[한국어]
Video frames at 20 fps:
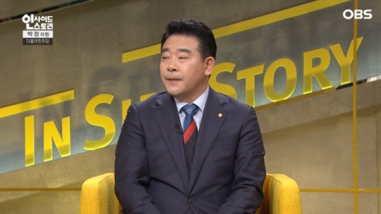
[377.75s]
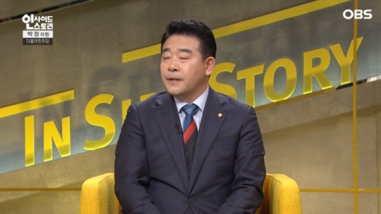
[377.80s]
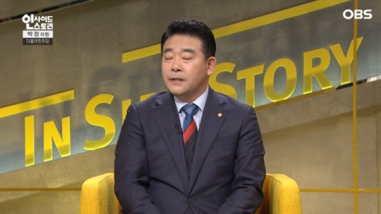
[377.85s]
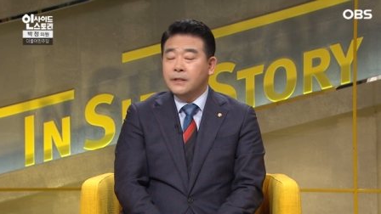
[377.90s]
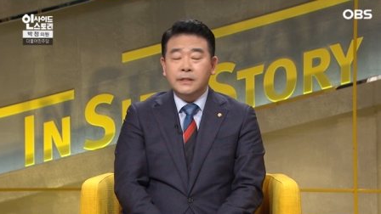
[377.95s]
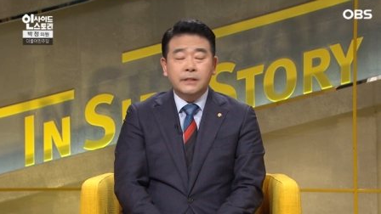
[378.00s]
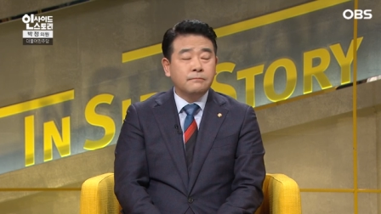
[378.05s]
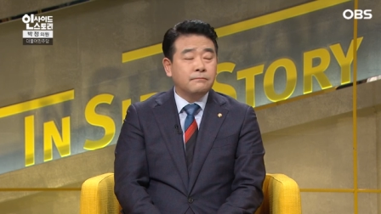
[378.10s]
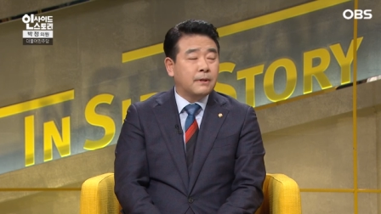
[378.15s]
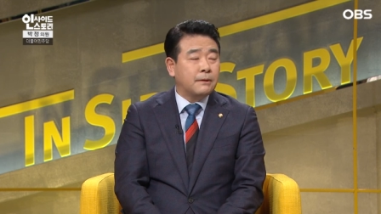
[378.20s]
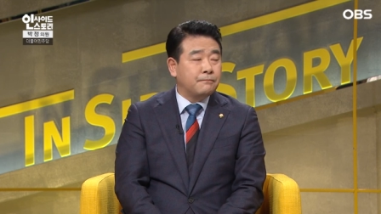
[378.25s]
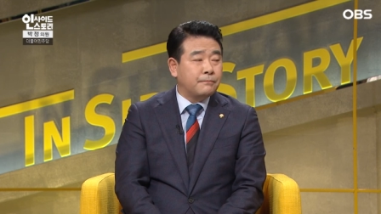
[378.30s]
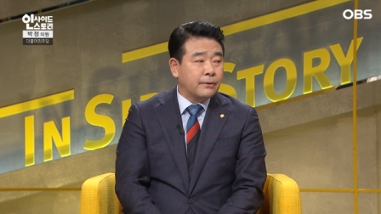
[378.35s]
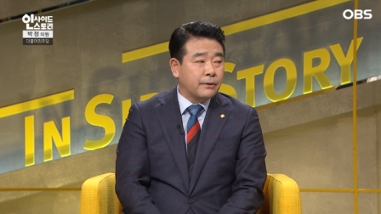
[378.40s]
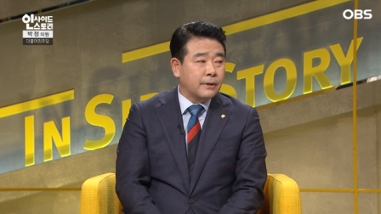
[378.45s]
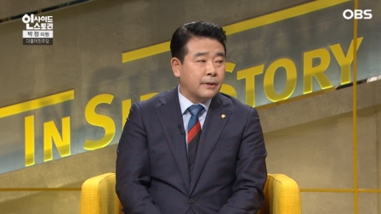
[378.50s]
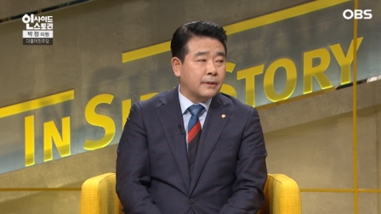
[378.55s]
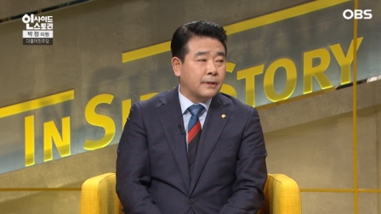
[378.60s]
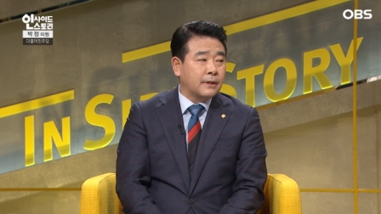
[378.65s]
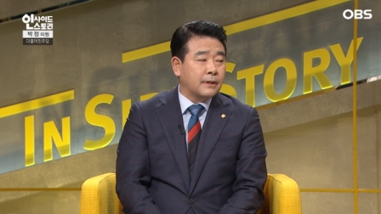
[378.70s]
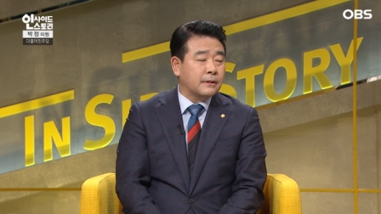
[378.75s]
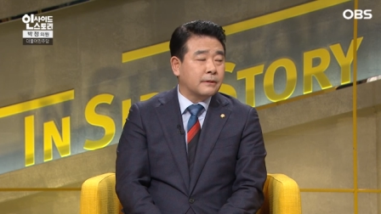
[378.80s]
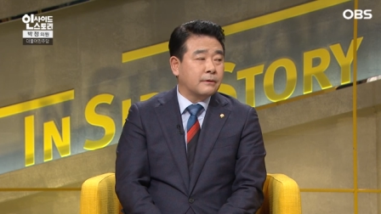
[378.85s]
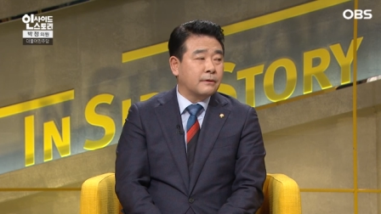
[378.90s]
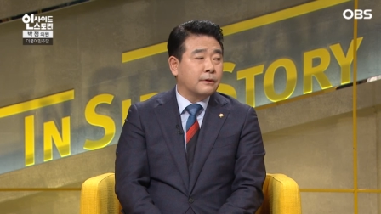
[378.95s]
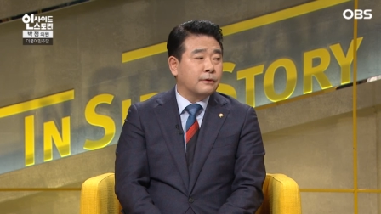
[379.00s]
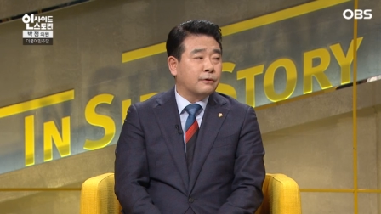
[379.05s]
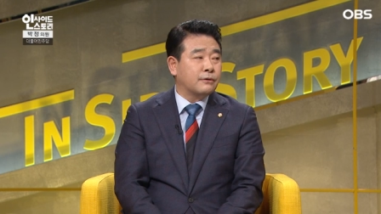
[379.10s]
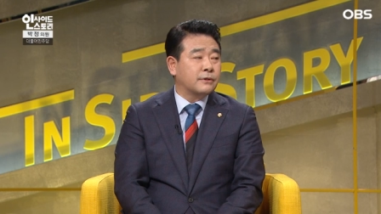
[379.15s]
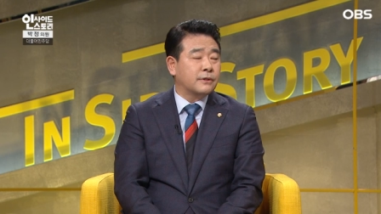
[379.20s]
20만 평에 대해서
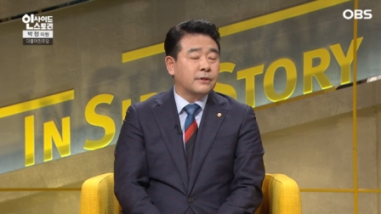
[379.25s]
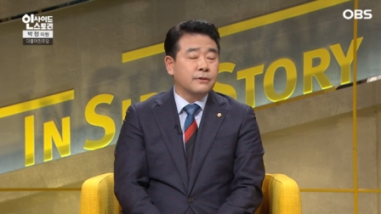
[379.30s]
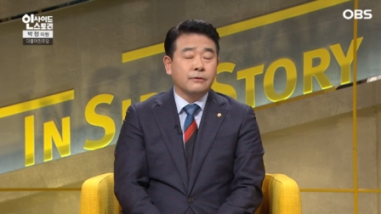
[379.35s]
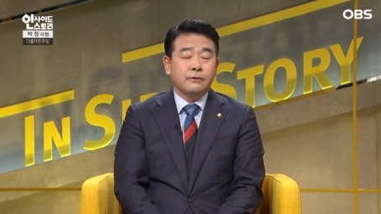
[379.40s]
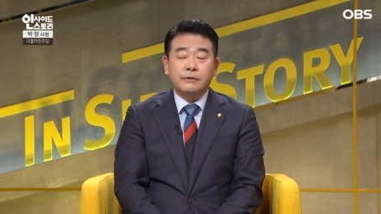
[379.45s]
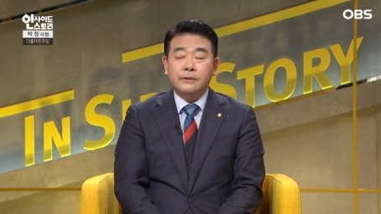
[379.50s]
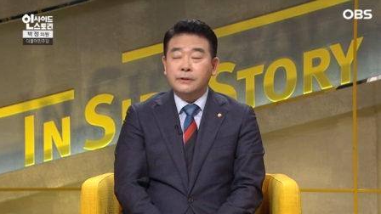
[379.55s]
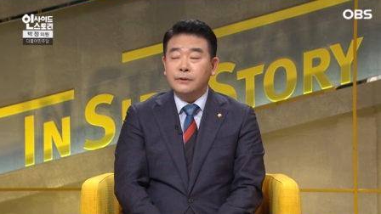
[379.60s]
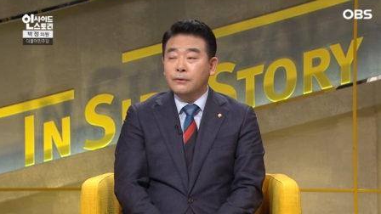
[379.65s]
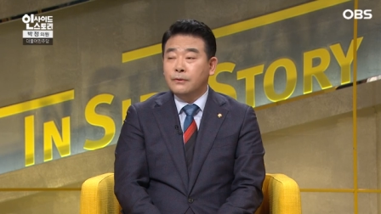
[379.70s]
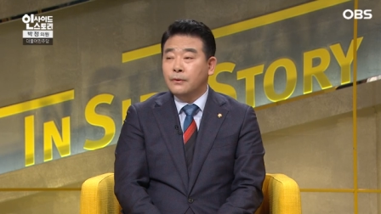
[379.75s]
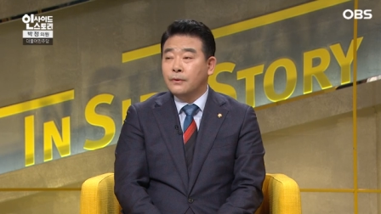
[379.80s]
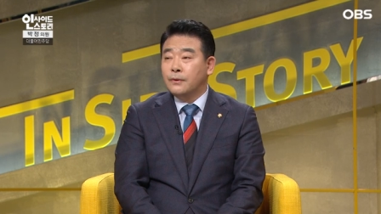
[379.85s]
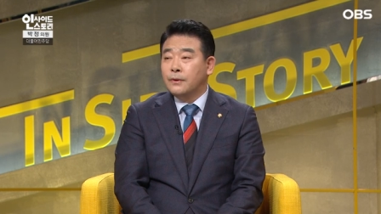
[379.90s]
이루어지는 것이고